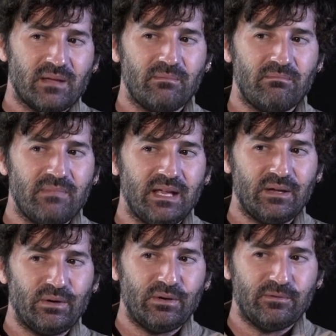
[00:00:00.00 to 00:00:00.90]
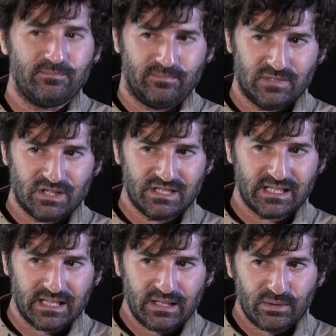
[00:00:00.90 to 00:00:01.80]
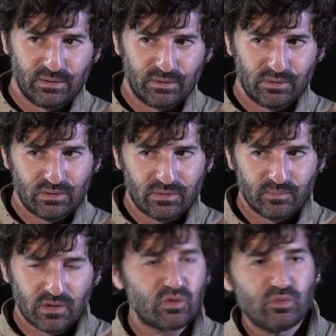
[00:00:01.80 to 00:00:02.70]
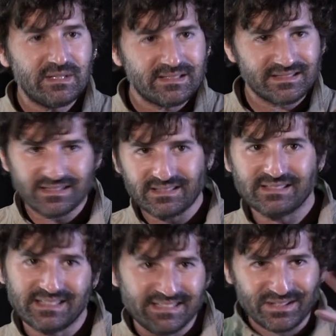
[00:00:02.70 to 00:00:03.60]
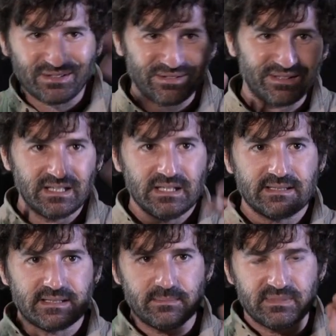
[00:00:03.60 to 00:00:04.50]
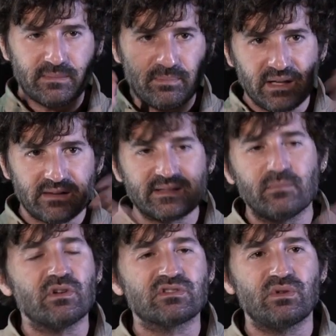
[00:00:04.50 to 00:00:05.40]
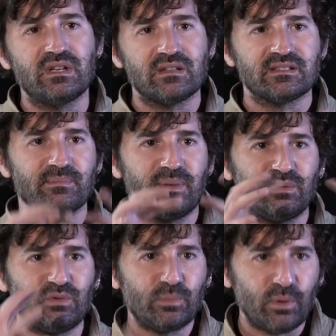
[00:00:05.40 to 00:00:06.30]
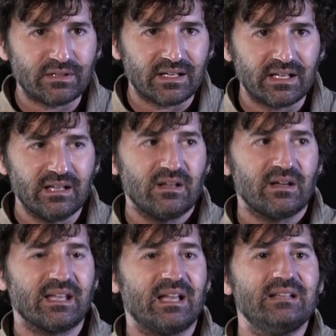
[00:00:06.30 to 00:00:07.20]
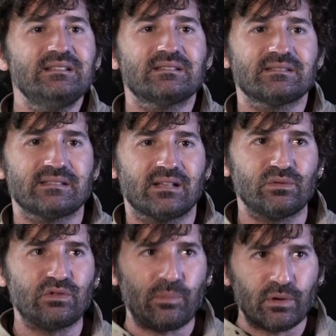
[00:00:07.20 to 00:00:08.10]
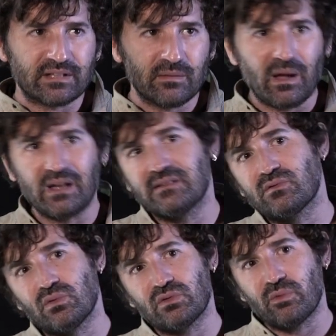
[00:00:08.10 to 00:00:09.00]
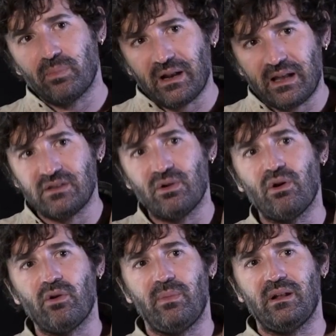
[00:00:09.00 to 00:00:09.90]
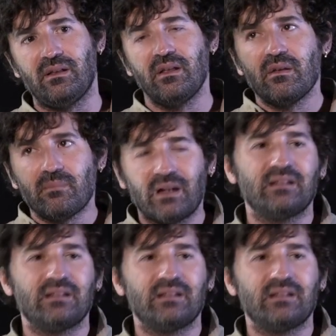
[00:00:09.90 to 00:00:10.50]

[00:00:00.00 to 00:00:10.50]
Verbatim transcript: mais euh, je dirais euh, cubiste, c'est-à-dire que c'est plein, c'est morcelé, c'est pas un autoportrait réaliste, c'est un autoportrait par les autres, par l'ailleurs, par